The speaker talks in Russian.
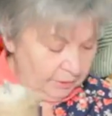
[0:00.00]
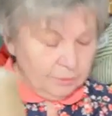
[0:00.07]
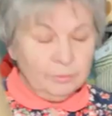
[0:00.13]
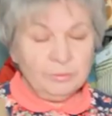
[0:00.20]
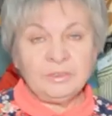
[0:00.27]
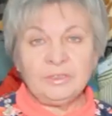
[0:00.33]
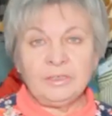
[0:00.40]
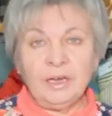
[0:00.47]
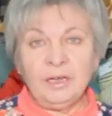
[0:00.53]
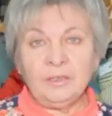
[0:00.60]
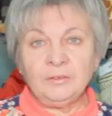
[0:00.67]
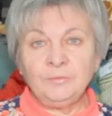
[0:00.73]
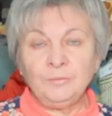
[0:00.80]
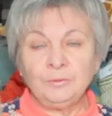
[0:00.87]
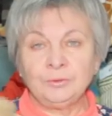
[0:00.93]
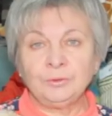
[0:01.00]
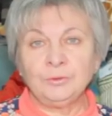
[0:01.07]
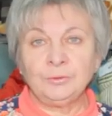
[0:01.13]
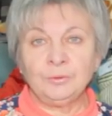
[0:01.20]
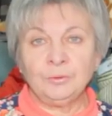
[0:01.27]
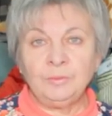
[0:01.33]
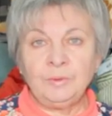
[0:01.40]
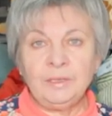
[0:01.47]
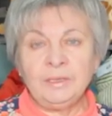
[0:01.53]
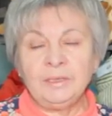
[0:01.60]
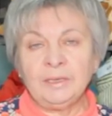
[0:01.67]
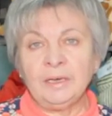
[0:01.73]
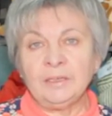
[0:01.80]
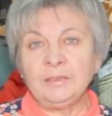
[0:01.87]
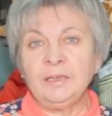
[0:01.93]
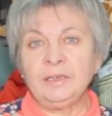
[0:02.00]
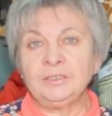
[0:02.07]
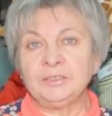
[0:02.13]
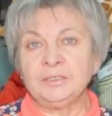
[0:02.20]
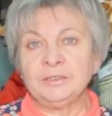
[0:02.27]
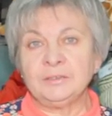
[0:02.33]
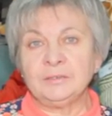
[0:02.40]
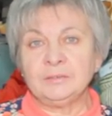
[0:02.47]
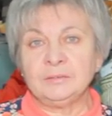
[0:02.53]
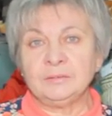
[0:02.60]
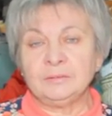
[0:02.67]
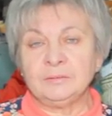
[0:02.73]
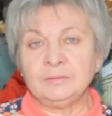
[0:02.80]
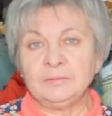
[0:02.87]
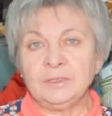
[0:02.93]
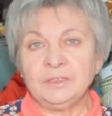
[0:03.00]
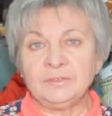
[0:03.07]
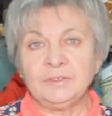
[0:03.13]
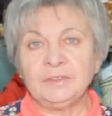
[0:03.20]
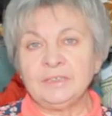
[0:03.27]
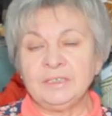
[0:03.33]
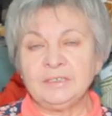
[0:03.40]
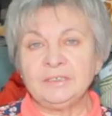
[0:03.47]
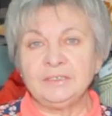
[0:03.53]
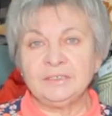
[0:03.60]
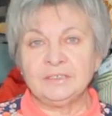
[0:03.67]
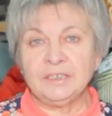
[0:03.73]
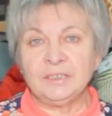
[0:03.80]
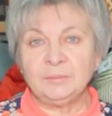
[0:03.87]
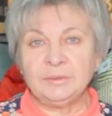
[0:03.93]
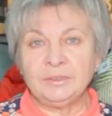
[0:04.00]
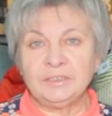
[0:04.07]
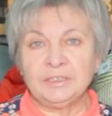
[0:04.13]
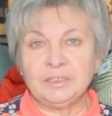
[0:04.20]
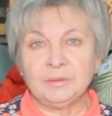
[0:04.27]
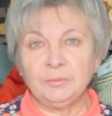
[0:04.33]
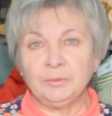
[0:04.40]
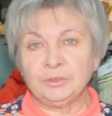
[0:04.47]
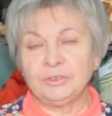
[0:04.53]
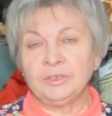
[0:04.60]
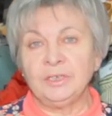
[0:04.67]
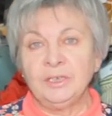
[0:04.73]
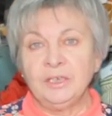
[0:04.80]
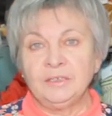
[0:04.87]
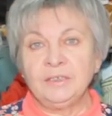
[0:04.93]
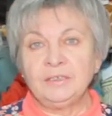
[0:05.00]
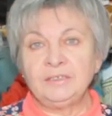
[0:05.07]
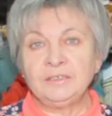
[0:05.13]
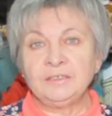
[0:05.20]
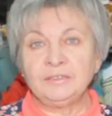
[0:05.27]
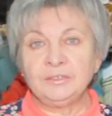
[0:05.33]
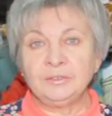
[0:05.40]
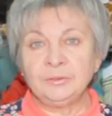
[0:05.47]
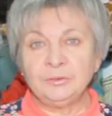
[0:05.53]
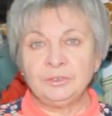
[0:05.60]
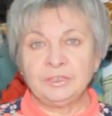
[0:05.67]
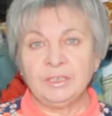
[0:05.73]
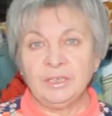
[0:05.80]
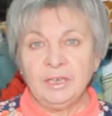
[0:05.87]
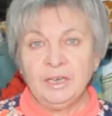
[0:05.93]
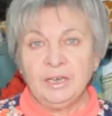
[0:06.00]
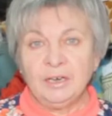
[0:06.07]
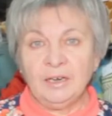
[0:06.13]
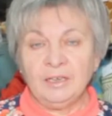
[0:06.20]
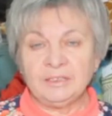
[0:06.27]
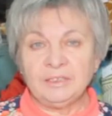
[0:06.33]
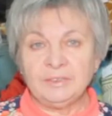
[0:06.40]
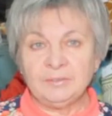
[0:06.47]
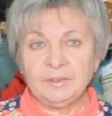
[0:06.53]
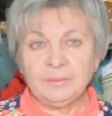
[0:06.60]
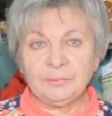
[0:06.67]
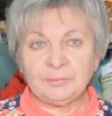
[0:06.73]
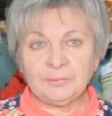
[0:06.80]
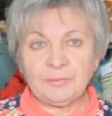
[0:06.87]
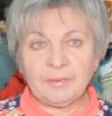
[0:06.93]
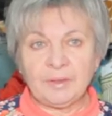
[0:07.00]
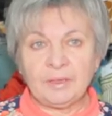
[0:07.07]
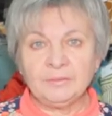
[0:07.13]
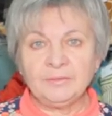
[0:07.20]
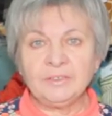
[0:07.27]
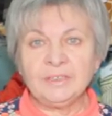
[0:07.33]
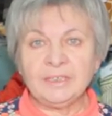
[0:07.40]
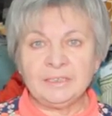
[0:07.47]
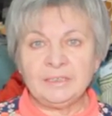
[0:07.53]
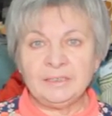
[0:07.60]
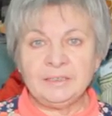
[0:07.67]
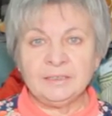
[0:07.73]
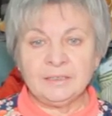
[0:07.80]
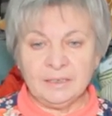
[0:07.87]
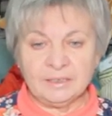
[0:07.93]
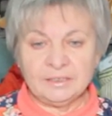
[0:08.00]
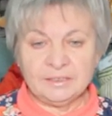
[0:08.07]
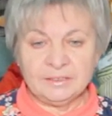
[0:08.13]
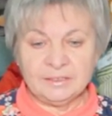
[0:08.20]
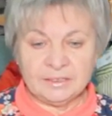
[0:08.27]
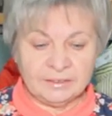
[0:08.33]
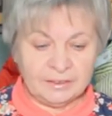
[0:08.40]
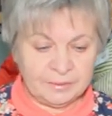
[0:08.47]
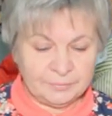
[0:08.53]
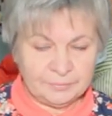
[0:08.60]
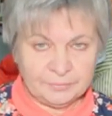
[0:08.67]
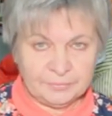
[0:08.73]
ну, где-то от 200 рублей, а дальше э, ваша фантазия не знает предела. Можно найти как разного вида и разной цены.